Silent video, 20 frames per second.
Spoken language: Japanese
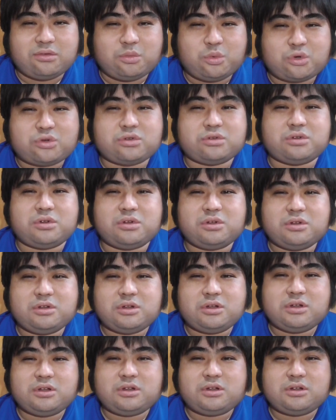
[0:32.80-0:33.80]
僕
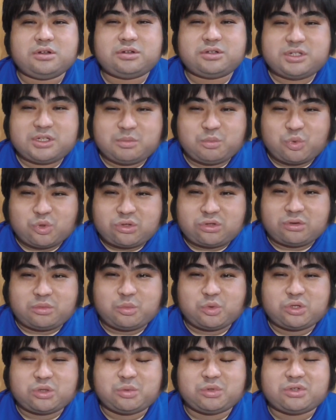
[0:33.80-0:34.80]
もと
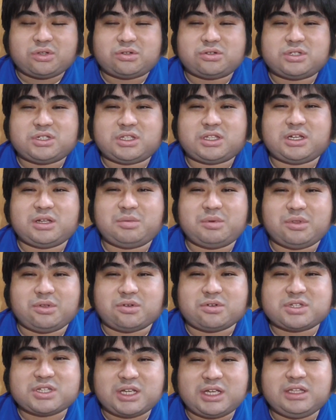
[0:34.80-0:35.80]
もとフジテレビ
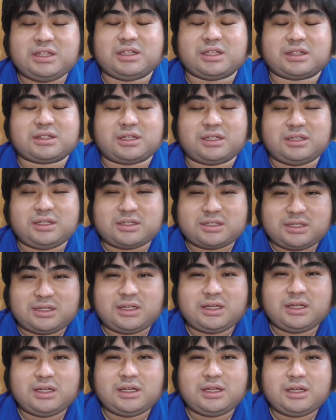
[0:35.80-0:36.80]
の社員だったんです
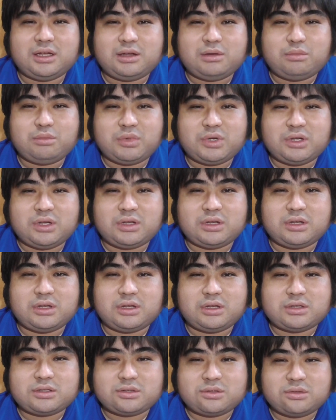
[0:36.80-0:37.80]
ね。
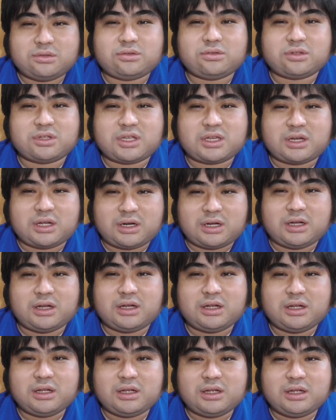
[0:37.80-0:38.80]
まあその時か
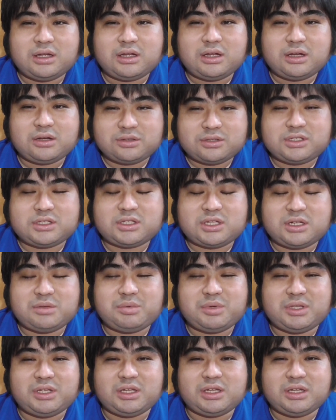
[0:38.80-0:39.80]
ら、
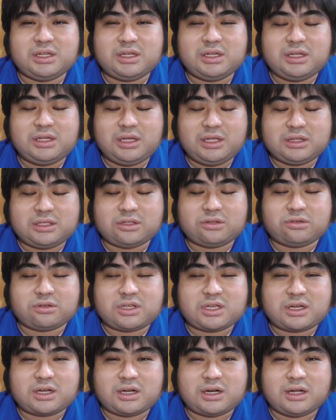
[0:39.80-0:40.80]
フジテレビにいた
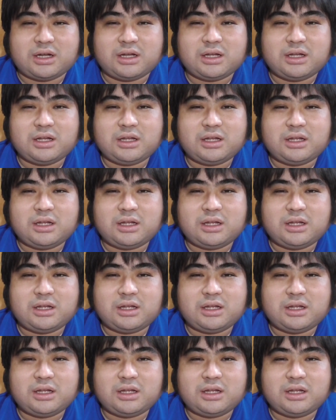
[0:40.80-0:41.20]
時から、